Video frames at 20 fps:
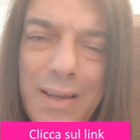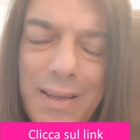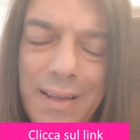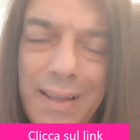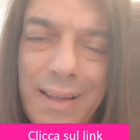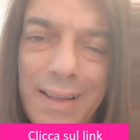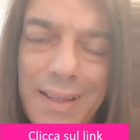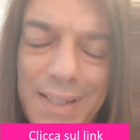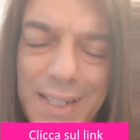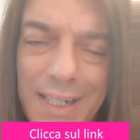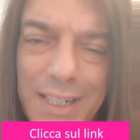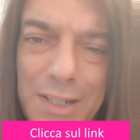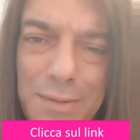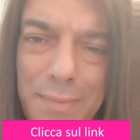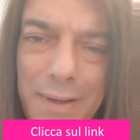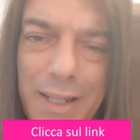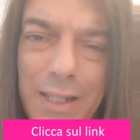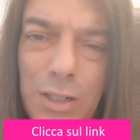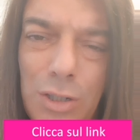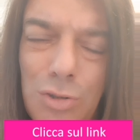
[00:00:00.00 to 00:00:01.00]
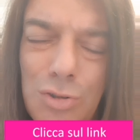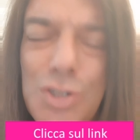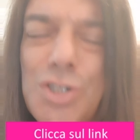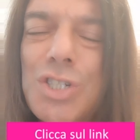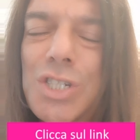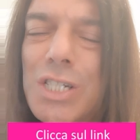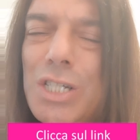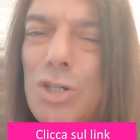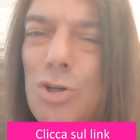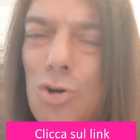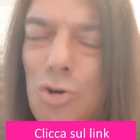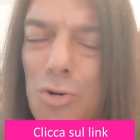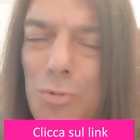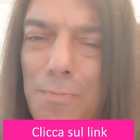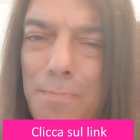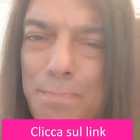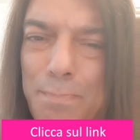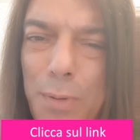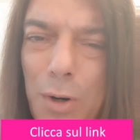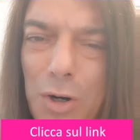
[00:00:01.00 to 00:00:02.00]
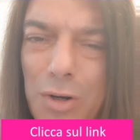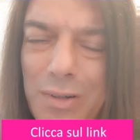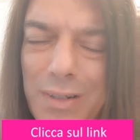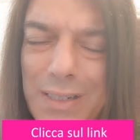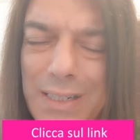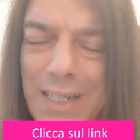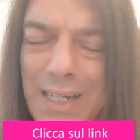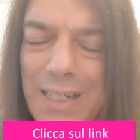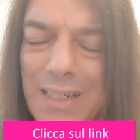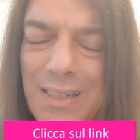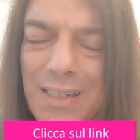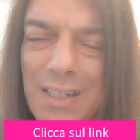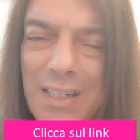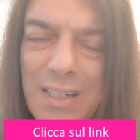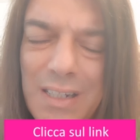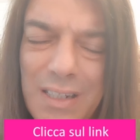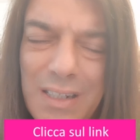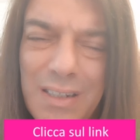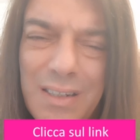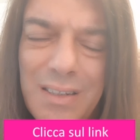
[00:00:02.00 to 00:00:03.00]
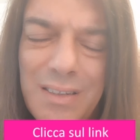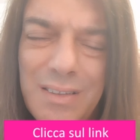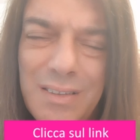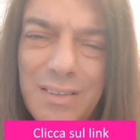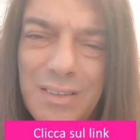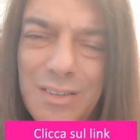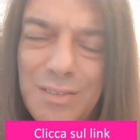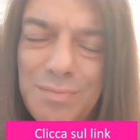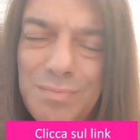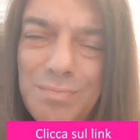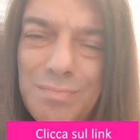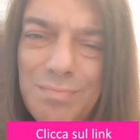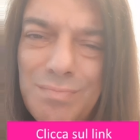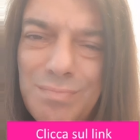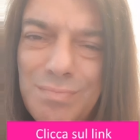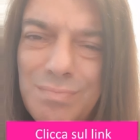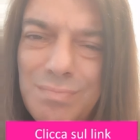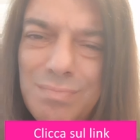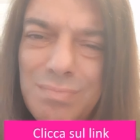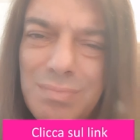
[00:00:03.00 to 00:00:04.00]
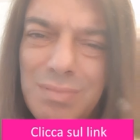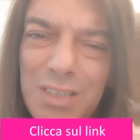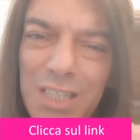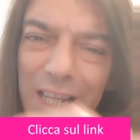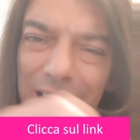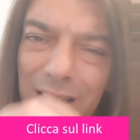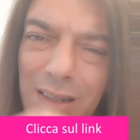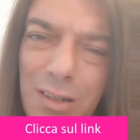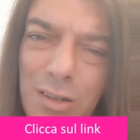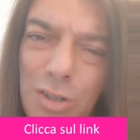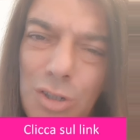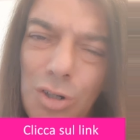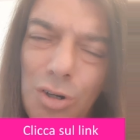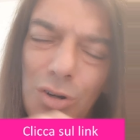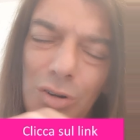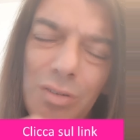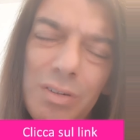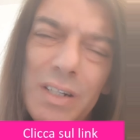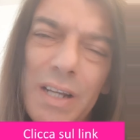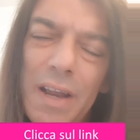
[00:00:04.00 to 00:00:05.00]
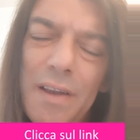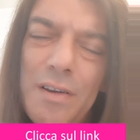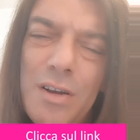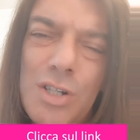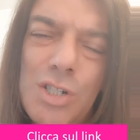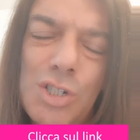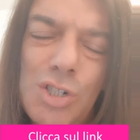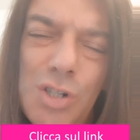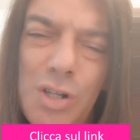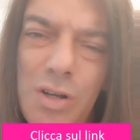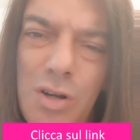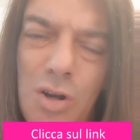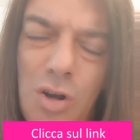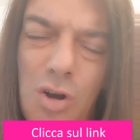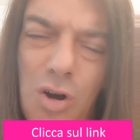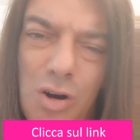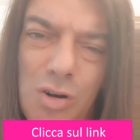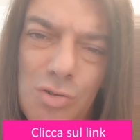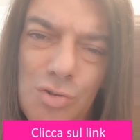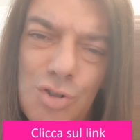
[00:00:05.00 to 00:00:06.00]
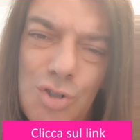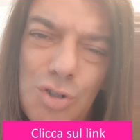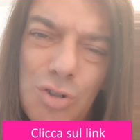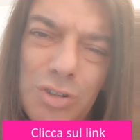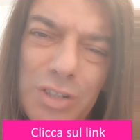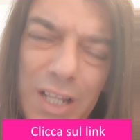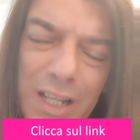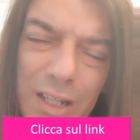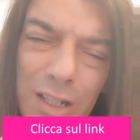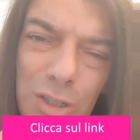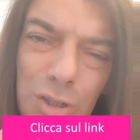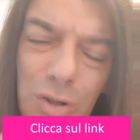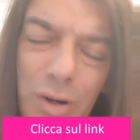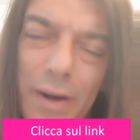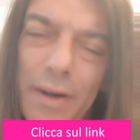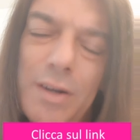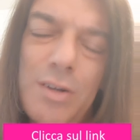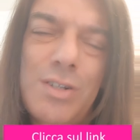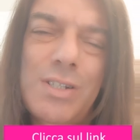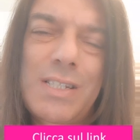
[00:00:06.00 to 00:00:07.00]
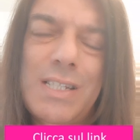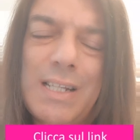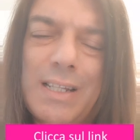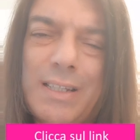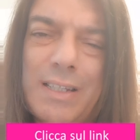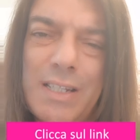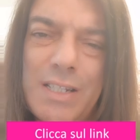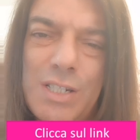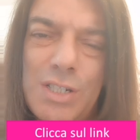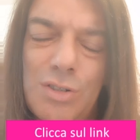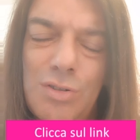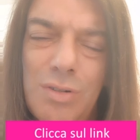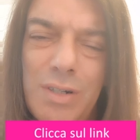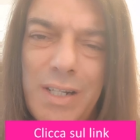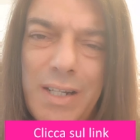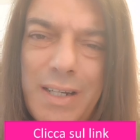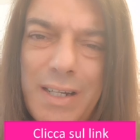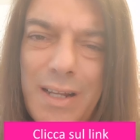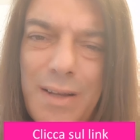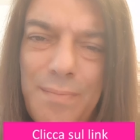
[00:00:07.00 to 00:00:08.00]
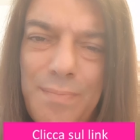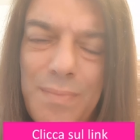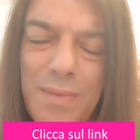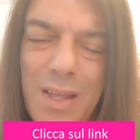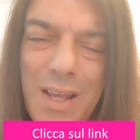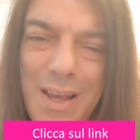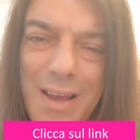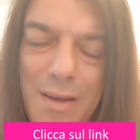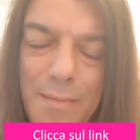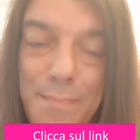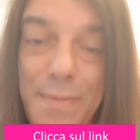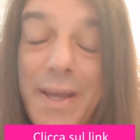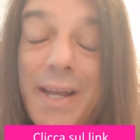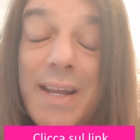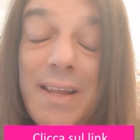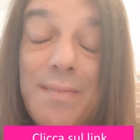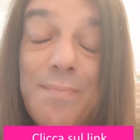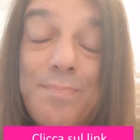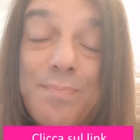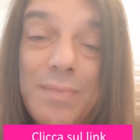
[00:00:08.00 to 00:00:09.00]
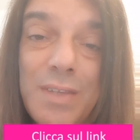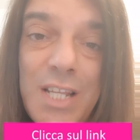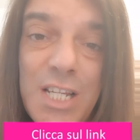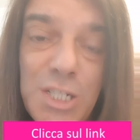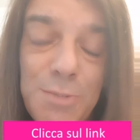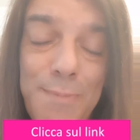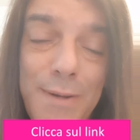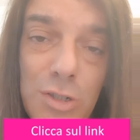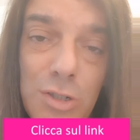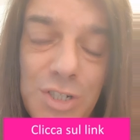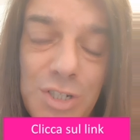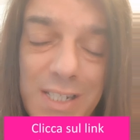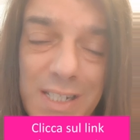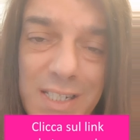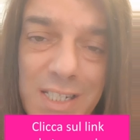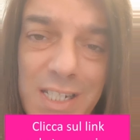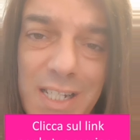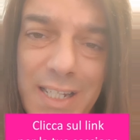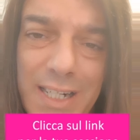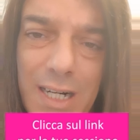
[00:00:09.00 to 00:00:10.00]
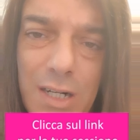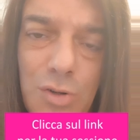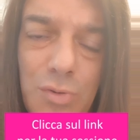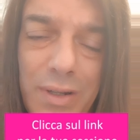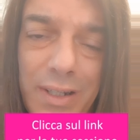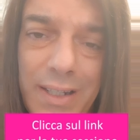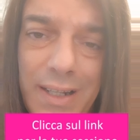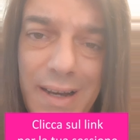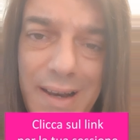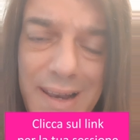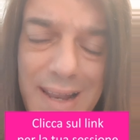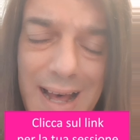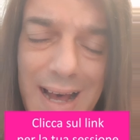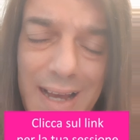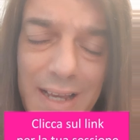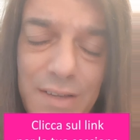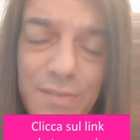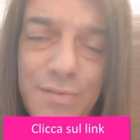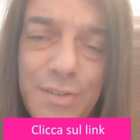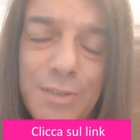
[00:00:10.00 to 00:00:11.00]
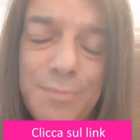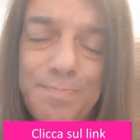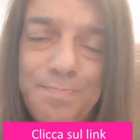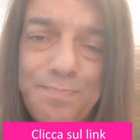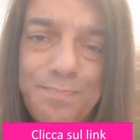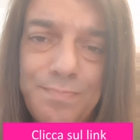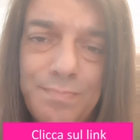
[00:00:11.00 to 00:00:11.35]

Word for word: il tradimento si comporta eh, dentro nel nostro inconscio, dentro la nostra testolina. Bene, ti aspetto stasera quindi in live